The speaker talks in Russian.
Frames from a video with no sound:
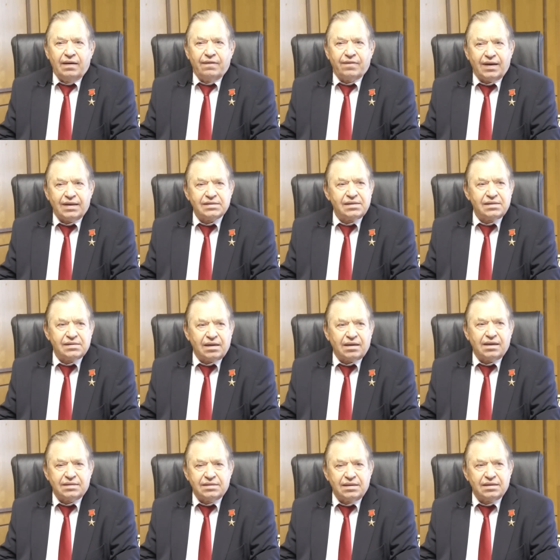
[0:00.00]
В разы
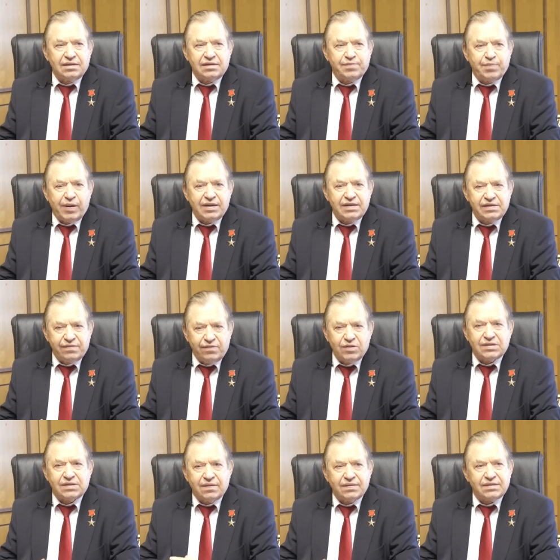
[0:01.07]
сократилось
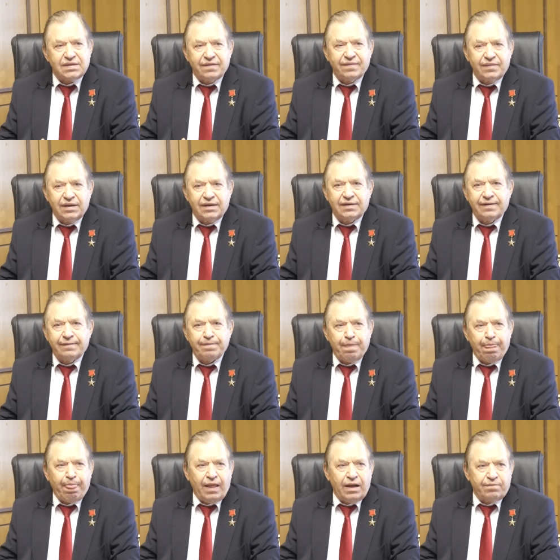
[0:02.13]
производство основных
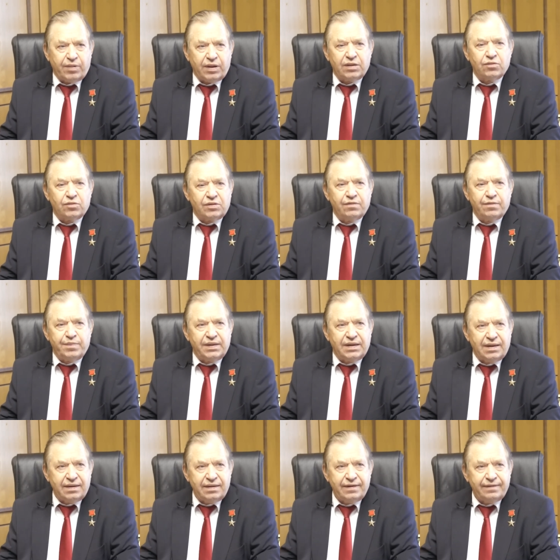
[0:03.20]
продуктов
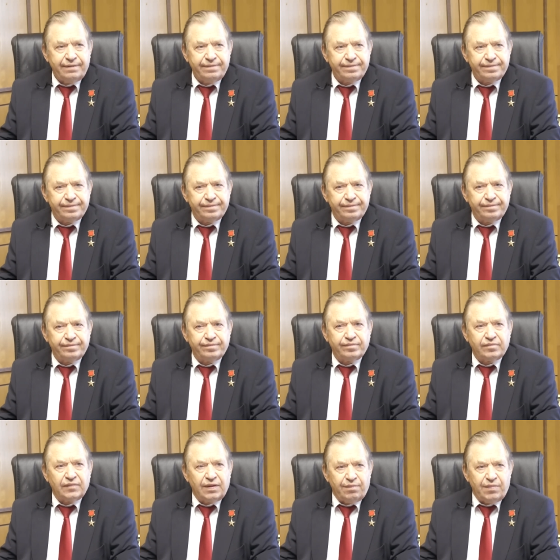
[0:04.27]
питания,
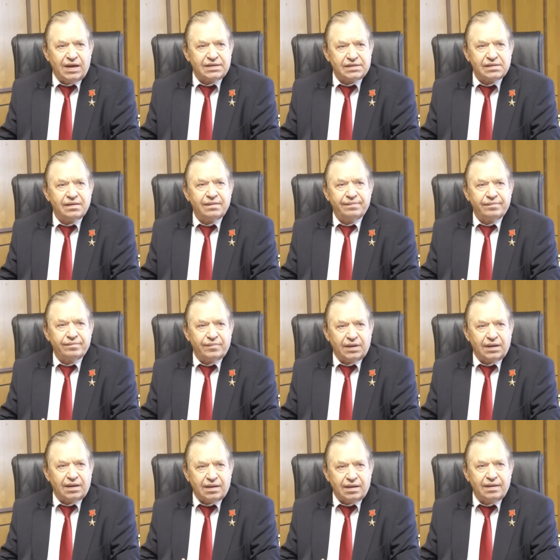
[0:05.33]
мяса,
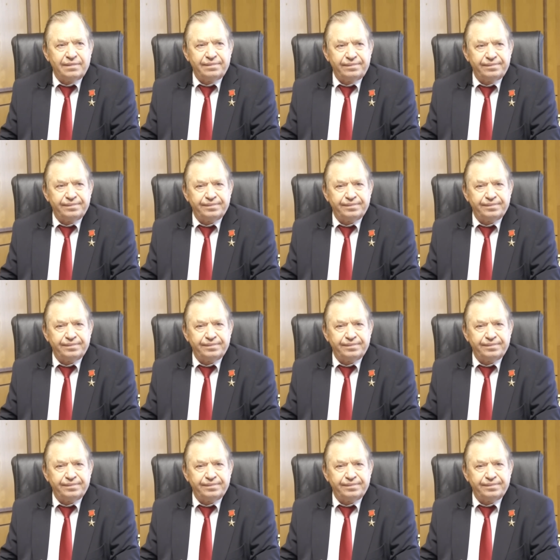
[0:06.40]
молока,